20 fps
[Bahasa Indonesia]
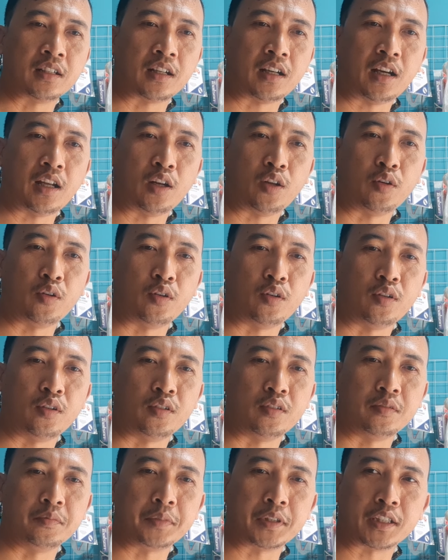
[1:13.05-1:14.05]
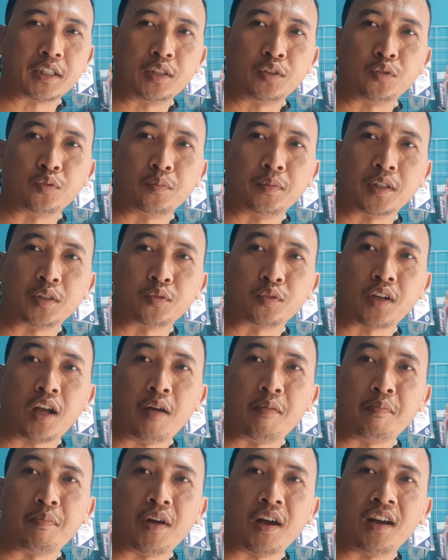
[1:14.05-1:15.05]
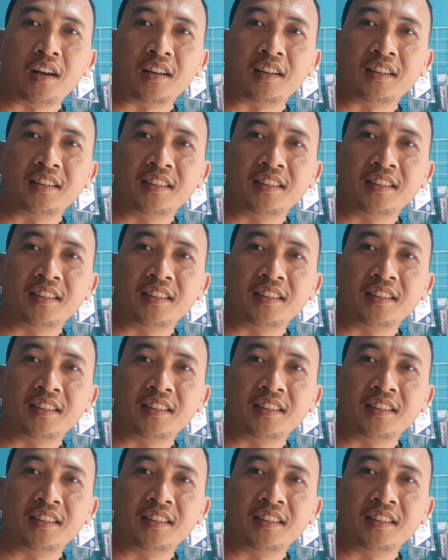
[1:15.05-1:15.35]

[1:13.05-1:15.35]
kalau bikin rumah tuh gampang